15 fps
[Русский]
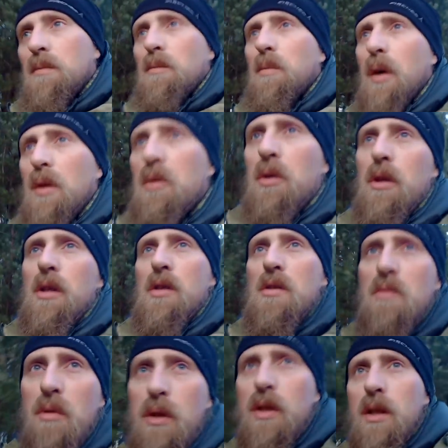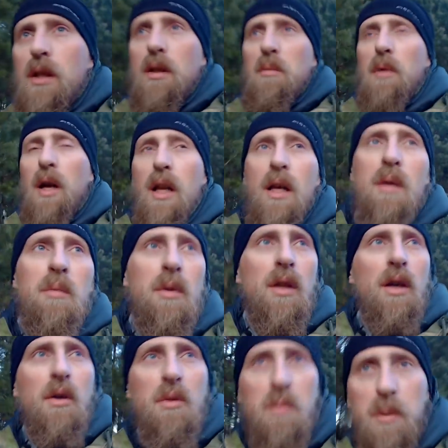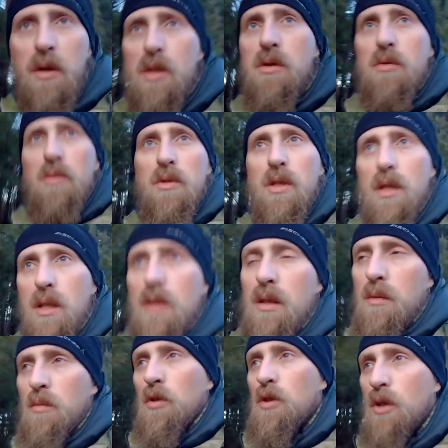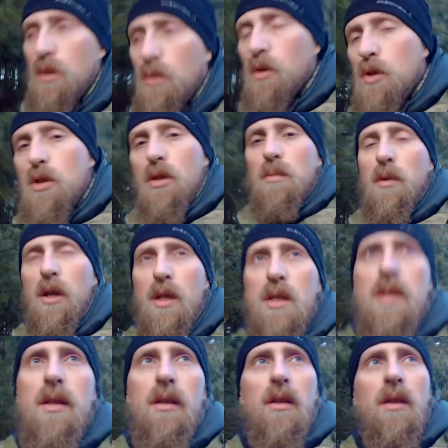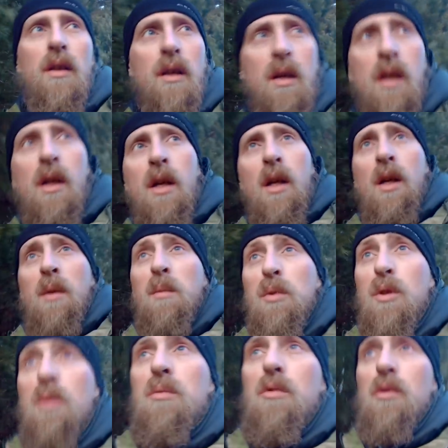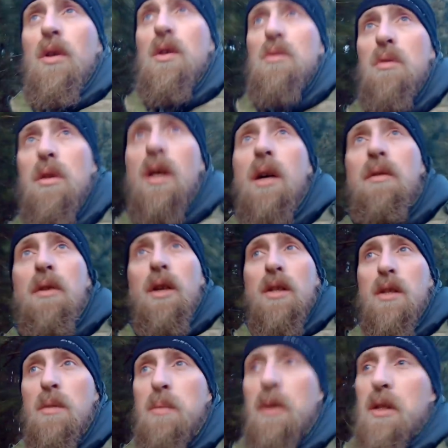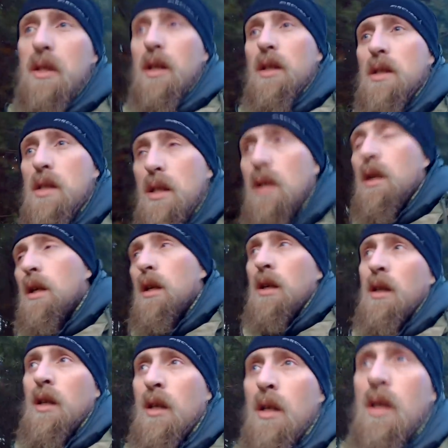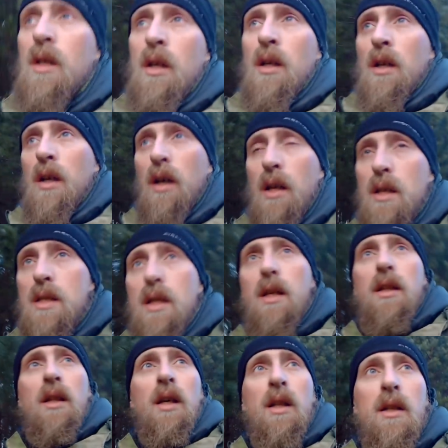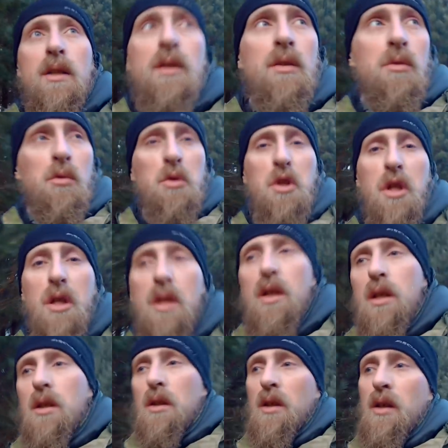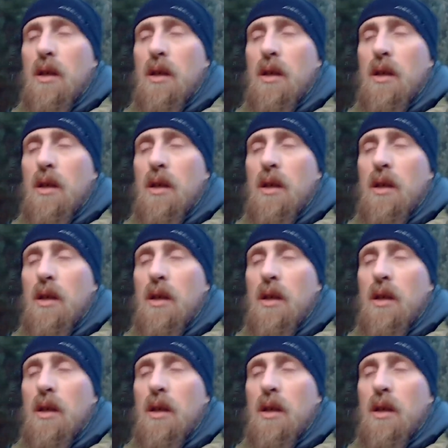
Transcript: Погода сегодня нормальная была, хоть проснулся и немножко дождик моросил. Потом туда-сюда ветер поднялся, разогнал эти тучки и